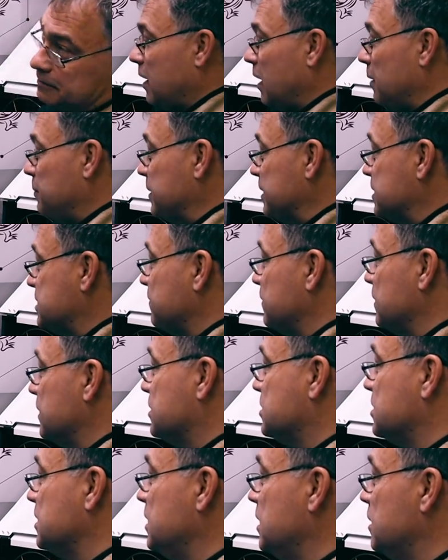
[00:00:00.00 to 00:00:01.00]
А при
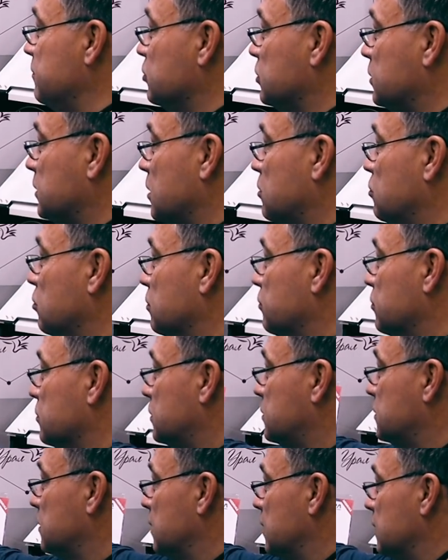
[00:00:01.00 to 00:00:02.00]
своей цене вот такой
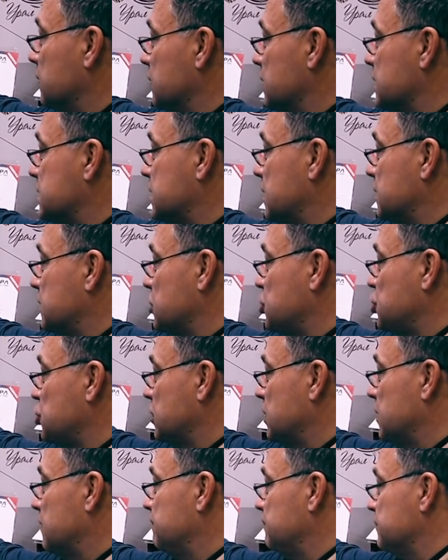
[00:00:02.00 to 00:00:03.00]
вот,
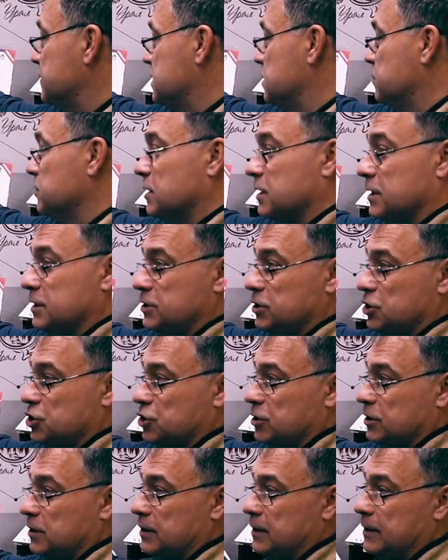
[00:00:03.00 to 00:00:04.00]
достаточно
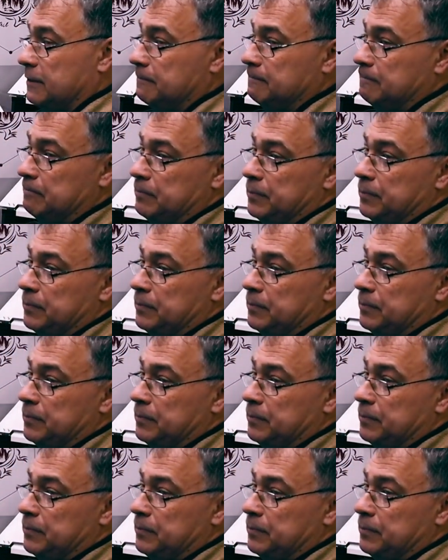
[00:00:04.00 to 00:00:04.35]
демократичный, да,